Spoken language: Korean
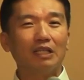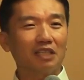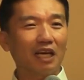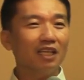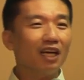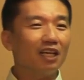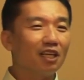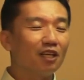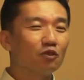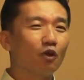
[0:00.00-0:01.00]
찬양할
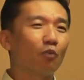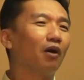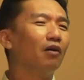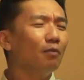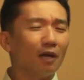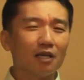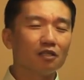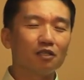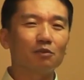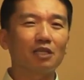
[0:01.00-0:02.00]
때는요, 막 얼마나
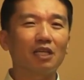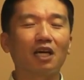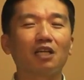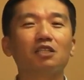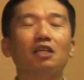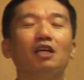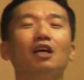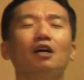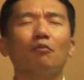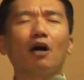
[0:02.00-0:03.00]
열심히 찬양하는지
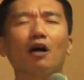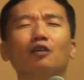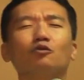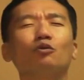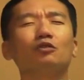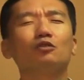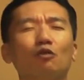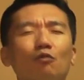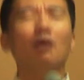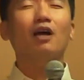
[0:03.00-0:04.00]
막 손을
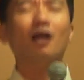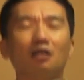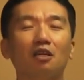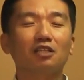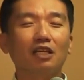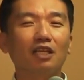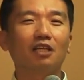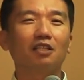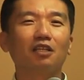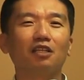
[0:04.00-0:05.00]
들고 막 이렇게
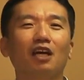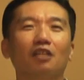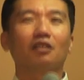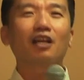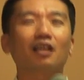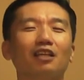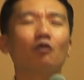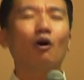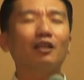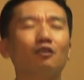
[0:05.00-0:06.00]
찬양할 때는 날개
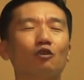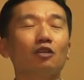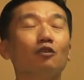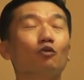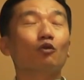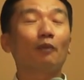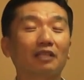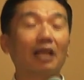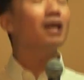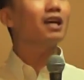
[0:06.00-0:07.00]
달고 하늘로 천국으로
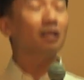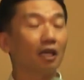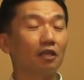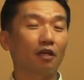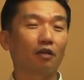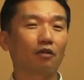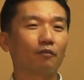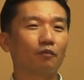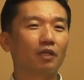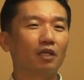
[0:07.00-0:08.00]
막 날아갈 것 같아요.
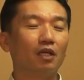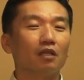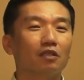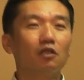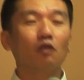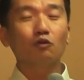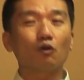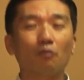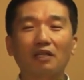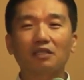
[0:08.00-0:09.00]
그
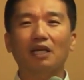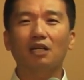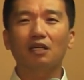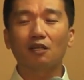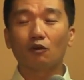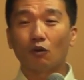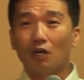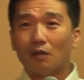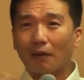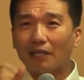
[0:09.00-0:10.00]
정도로 막 찬양을 하고
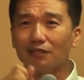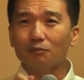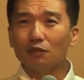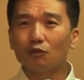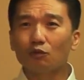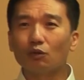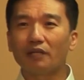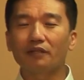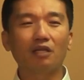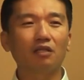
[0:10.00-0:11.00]
말씀 연구를
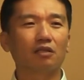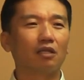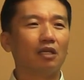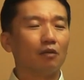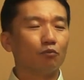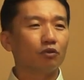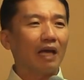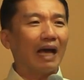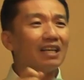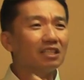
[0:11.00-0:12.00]
할 때는 무슨
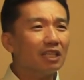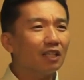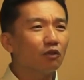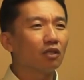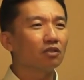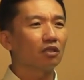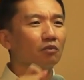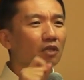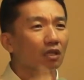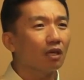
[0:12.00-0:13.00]
학자가 된
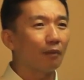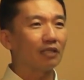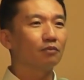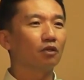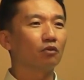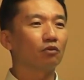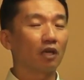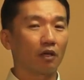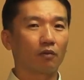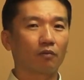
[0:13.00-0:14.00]
것처럼 그렇게 말씀 연구를
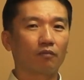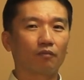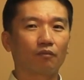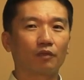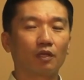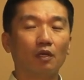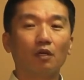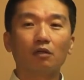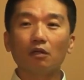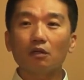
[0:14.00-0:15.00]
해요.
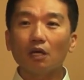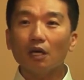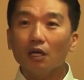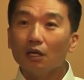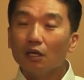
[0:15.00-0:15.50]
그렇게